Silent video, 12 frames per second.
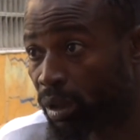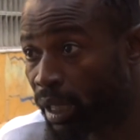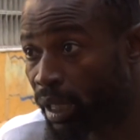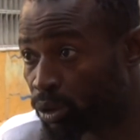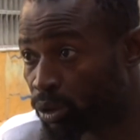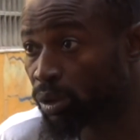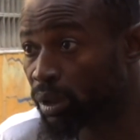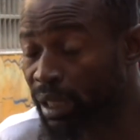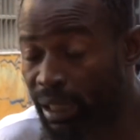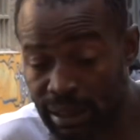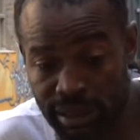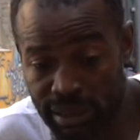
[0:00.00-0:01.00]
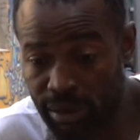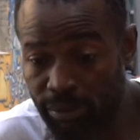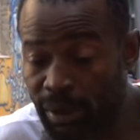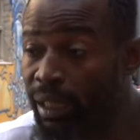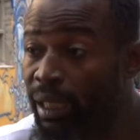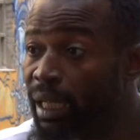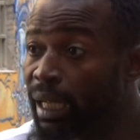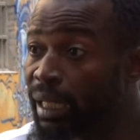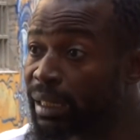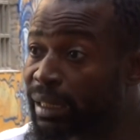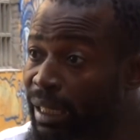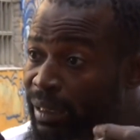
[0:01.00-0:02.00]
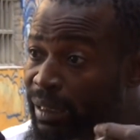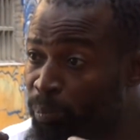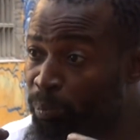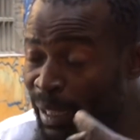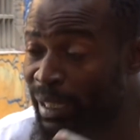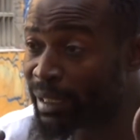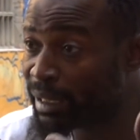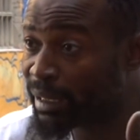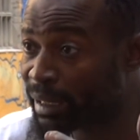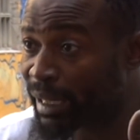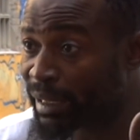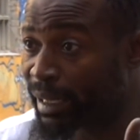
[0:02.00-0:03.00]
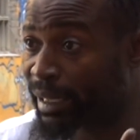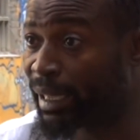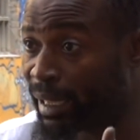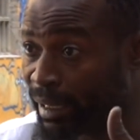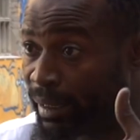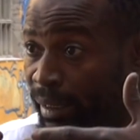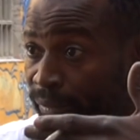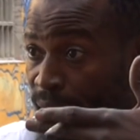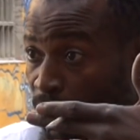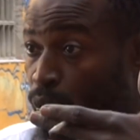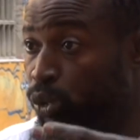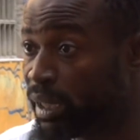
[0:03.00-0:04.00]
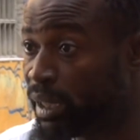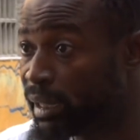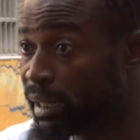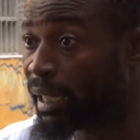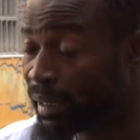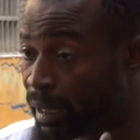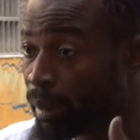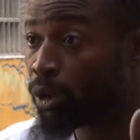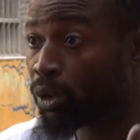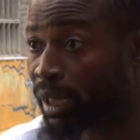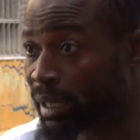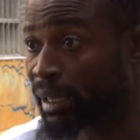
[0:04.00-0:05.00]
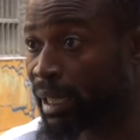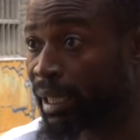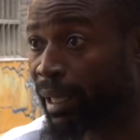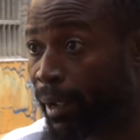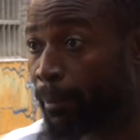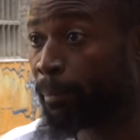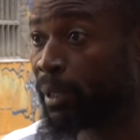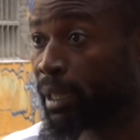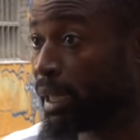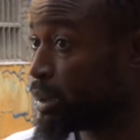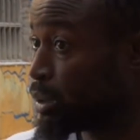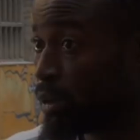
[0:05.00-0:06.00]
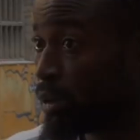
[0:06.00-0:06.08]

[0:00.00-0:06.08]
esto, decirme en qué país que se quiere de justicia democrática que aplica esto.